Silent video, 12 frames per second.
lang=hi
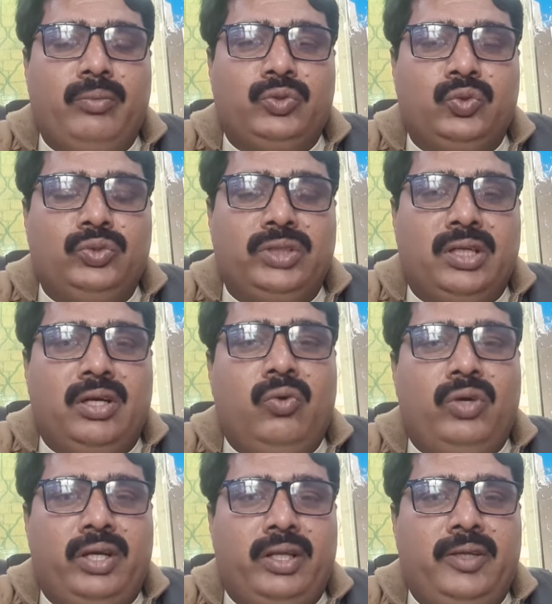आप उसको छिड़काव
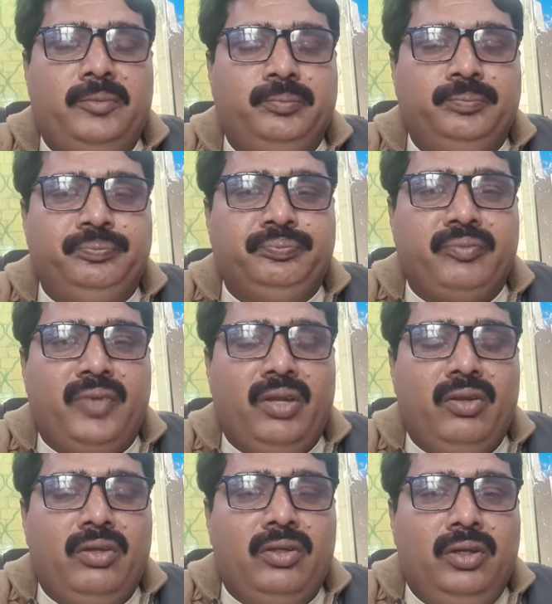कर दें
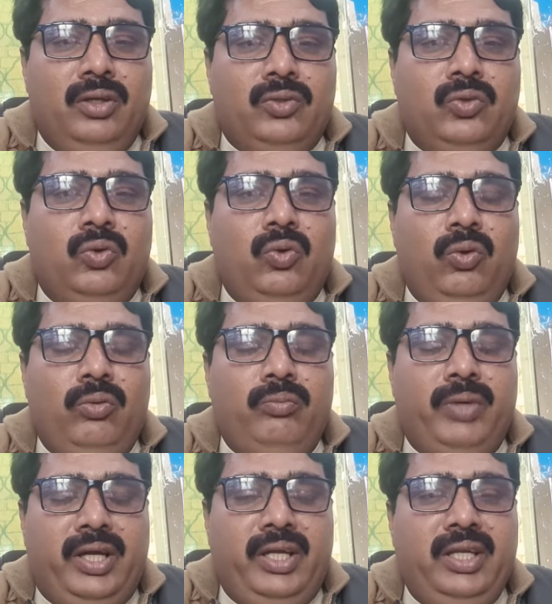तो
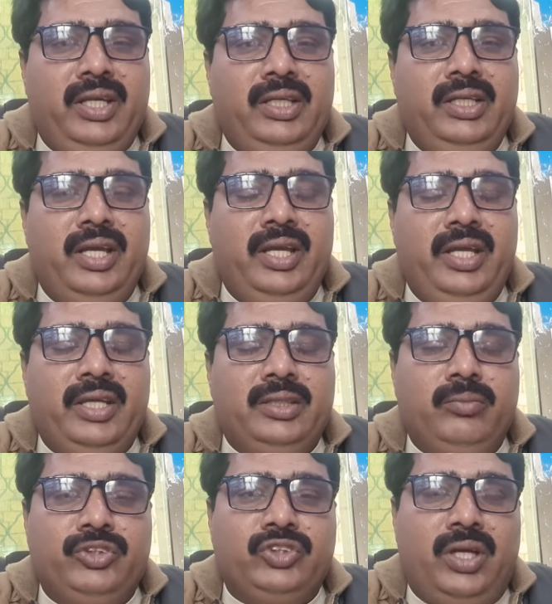बकरी के लिए एक
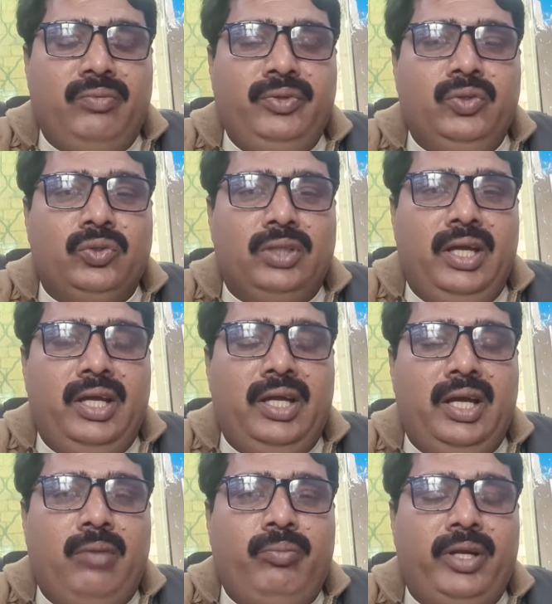चम्मच काफ़ी होता है
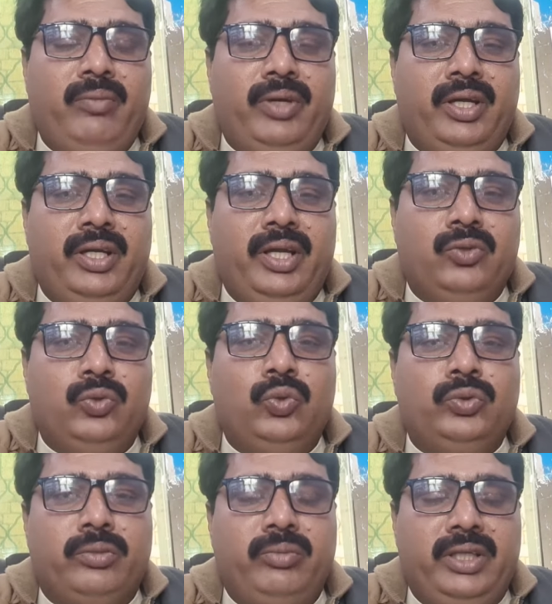आप बड़ी बकरी है तो
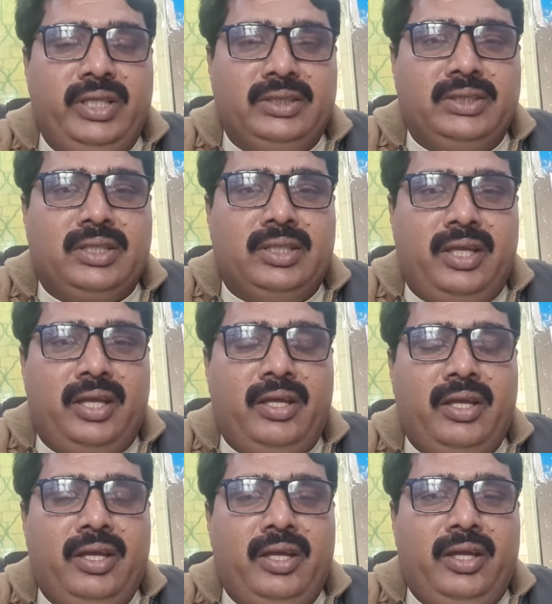दो चम्मच दे सकते हैं
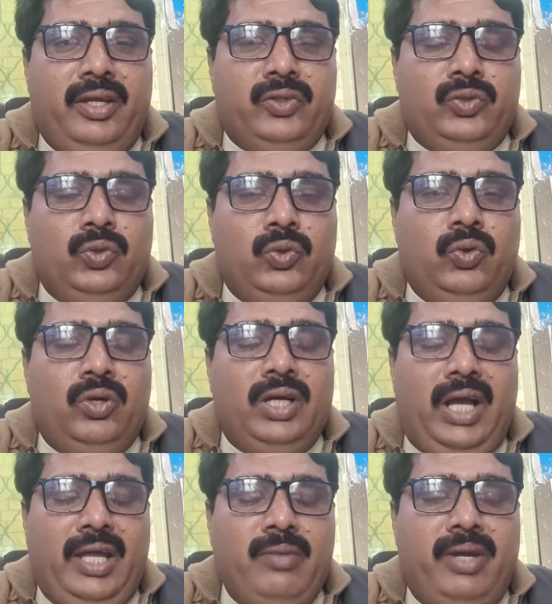तो
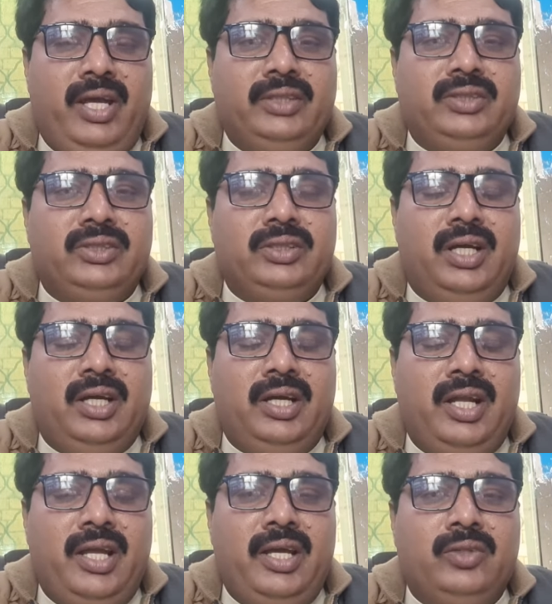गाय भैंस अगर
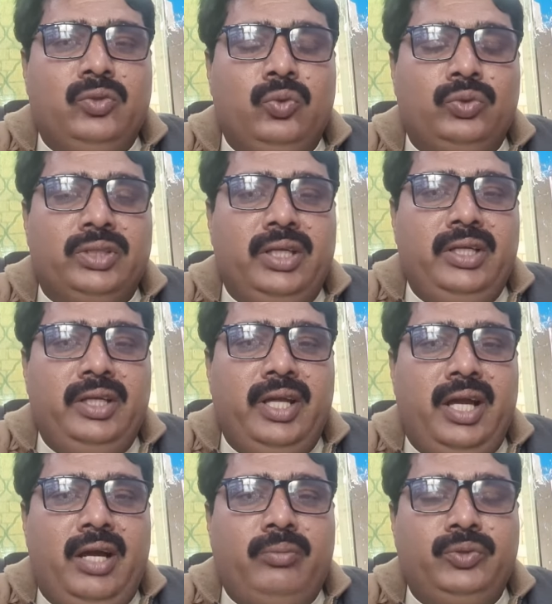है तो उसके लिए
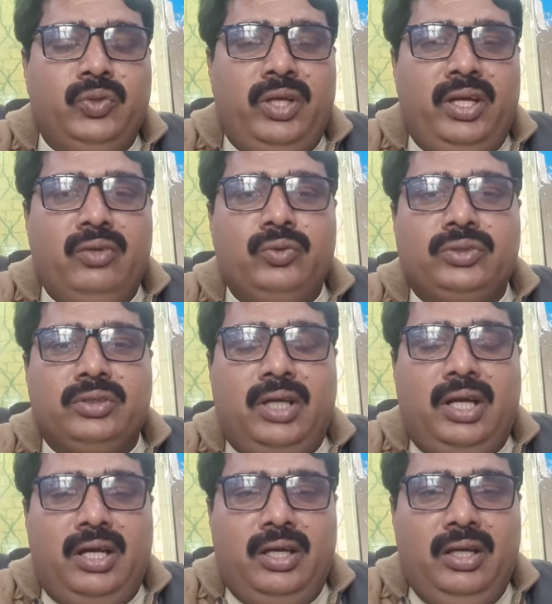आप जो है उसका